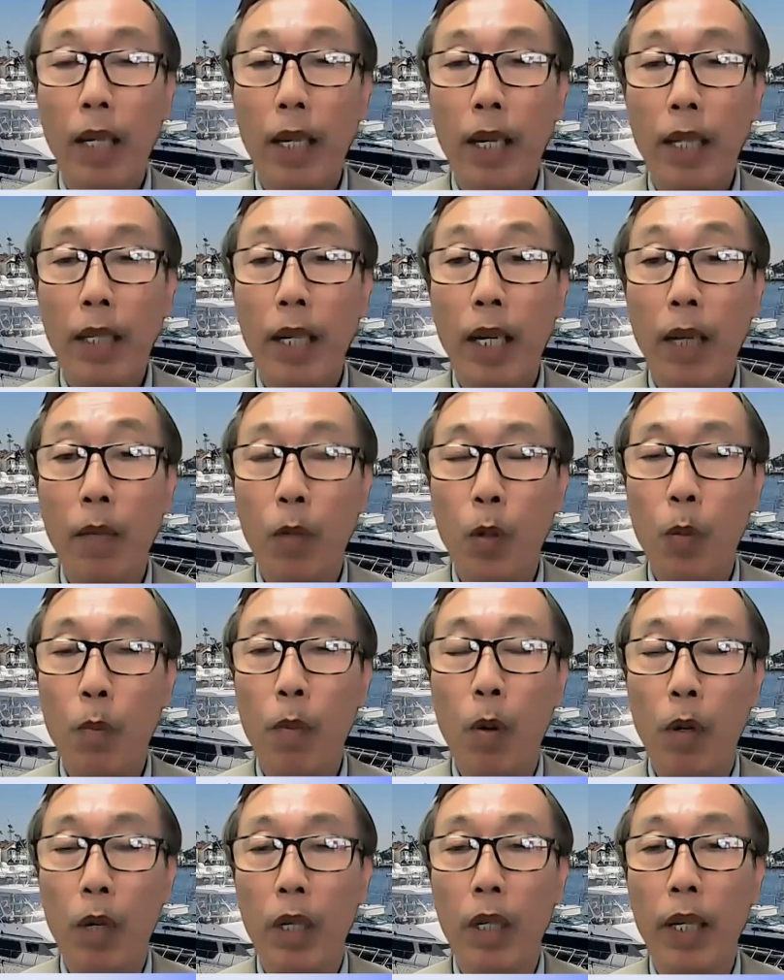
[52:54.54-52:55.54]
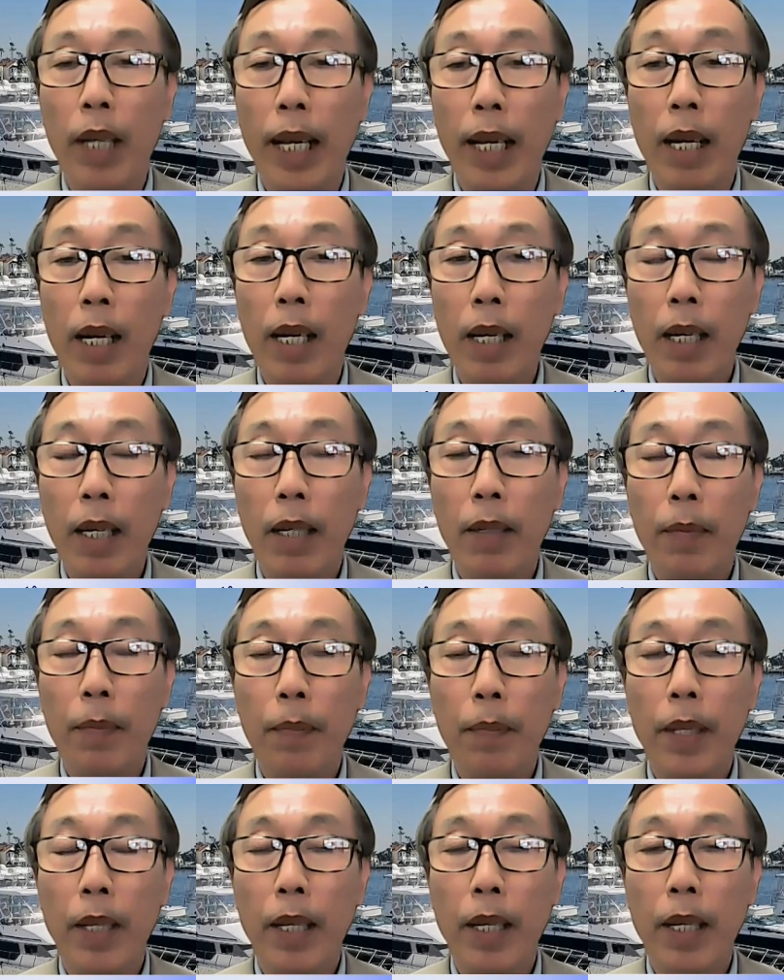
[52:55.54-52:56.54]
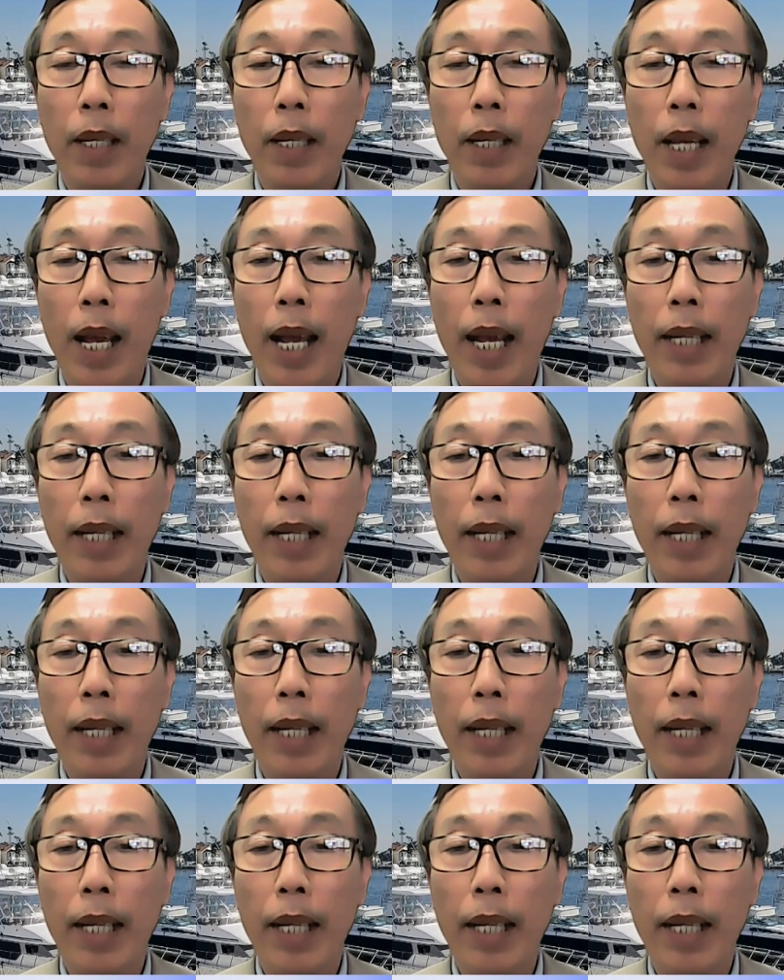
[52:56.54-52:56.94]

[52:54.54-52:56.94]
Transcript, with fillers: đây sẽ là một cuộc bầu cử gây cấn. Cả